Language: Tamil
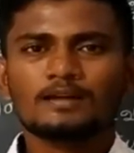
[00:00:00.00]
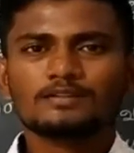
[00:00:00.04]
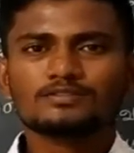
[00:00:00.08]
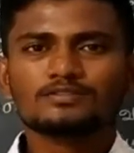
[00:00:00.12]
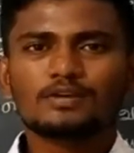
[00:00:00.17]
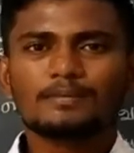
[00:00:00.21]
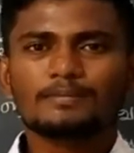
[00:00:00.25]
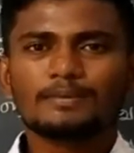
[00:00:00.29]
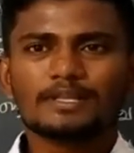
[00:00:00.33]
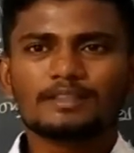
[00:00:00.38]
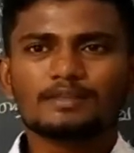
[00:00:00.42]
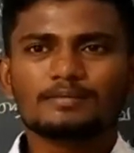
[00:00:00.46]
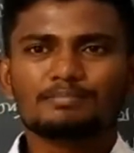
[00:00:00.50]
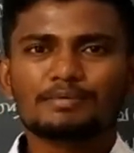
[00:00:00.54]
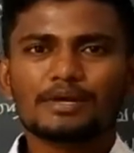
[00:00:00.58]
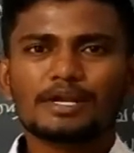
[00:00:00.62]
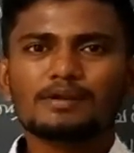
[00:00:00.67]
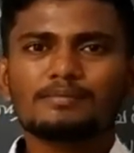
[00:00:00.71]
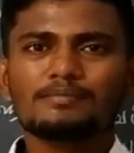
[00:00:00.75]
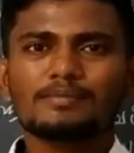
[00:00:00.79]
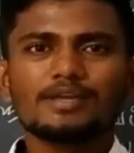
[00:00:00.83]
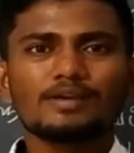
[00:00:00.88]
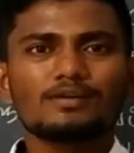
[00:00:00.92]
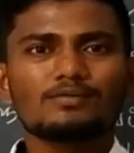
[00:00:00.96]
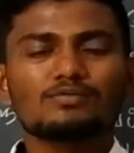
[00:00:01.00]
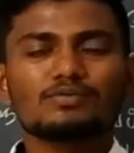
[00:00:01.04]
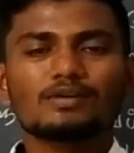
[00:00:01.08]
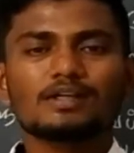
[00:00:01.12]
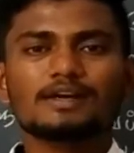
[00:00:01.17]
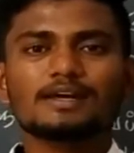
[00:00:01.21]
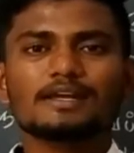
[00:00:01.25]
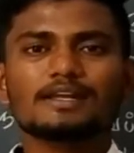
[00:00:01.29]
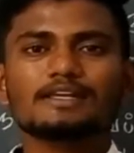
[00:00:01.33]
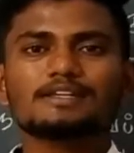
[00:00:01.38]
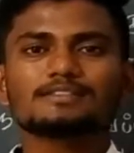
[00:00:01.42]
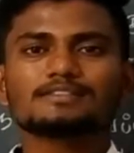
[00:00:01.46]
ஸோ அப்போ அந்த பெருமையை
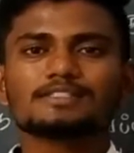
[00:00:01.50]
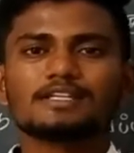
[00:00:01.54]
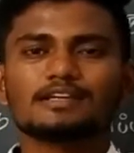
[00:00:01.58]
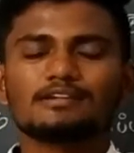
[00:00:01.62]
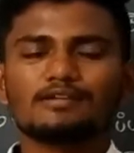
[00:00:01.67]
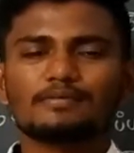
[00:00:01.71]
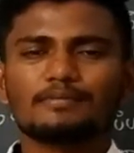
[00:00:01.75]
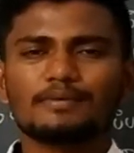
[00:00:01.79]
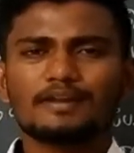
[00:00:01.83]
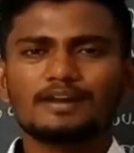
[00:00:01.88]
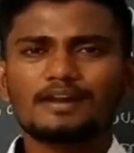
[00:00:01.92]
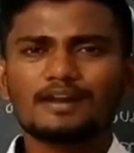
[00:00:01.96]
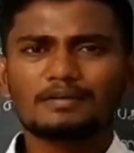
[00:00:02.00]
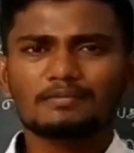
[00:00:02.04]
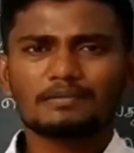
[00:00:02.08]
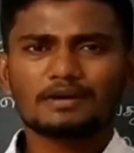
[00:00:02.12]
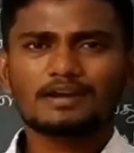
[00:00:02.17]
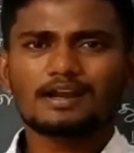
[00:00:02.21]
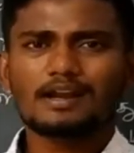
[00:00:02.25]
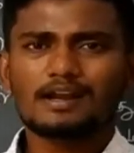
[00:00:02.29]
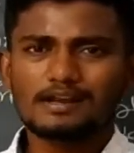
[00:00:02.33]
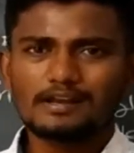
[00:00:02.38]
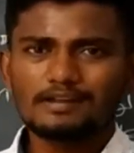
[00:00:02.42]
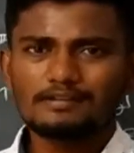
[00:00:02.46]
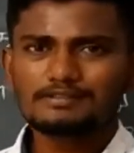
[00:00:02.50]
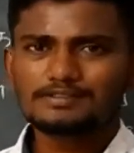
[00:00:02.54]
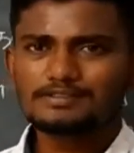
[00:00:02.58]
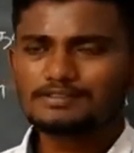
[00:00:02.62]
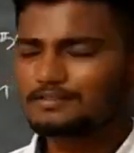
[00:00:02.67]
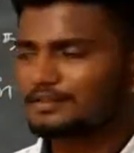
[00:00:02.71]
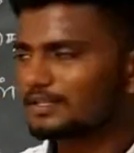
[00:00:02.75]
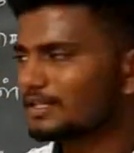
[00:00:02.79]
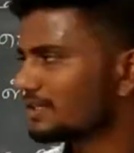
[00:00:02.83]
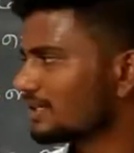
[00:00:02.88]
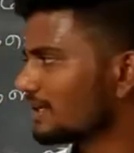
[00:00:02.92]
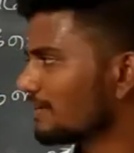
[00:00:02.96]
உலகறிய செய்யணும் அப்படின்னா நமக்கு ரெண்டே
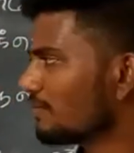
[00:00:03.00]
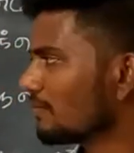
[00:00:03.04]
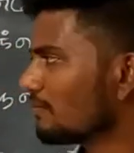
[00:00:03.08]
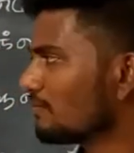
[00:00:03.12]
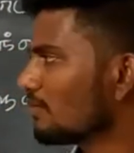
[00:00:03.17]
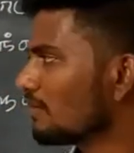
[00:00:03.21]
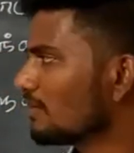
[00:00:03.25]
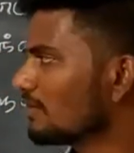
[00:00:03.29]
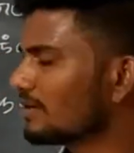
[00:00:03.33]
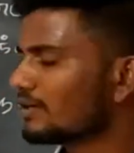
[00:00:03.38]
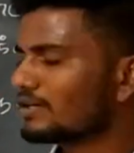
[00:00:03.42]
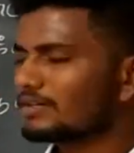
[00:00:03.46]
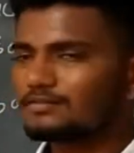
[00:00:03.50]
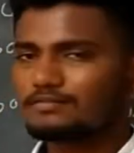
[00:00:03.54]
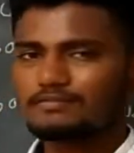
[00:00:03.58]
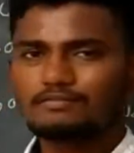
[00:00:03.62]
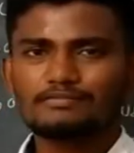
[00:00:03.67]
விஷயம் தான் தேவை ஒன்று